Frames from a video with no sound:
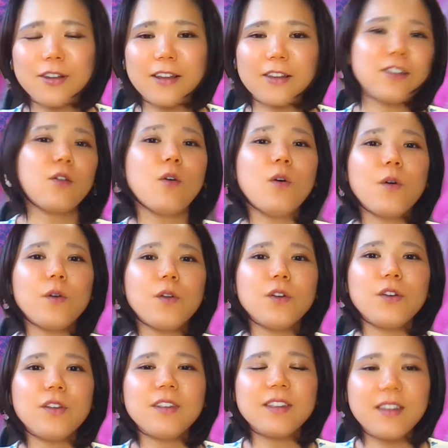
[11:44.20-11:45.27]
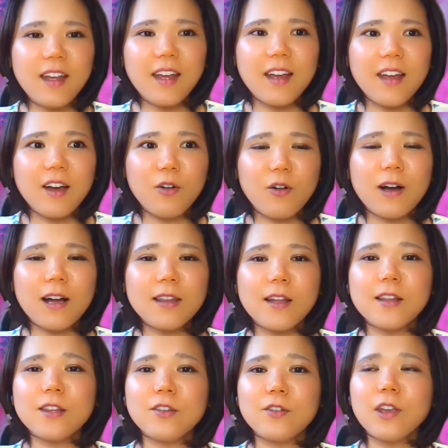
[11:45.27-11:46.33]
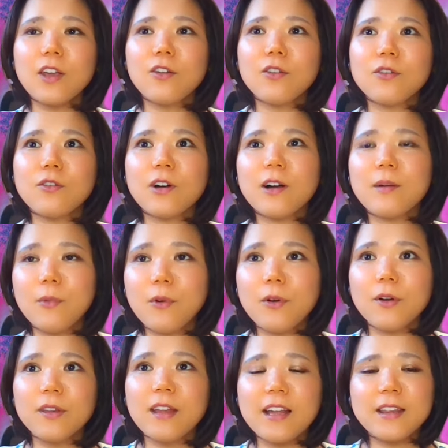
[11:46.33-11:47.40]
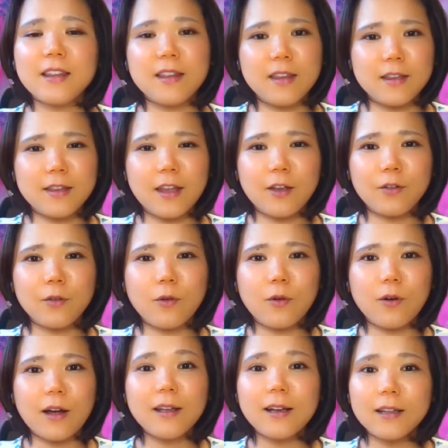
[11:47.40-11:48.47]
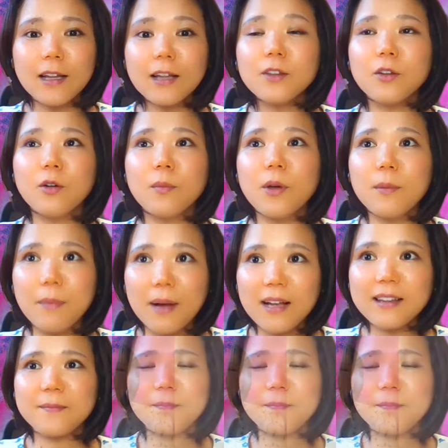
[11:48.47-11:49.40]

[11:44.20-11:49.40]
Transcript: 接交流してお話を聞くとかも大事にしていく方がいいかなと思います。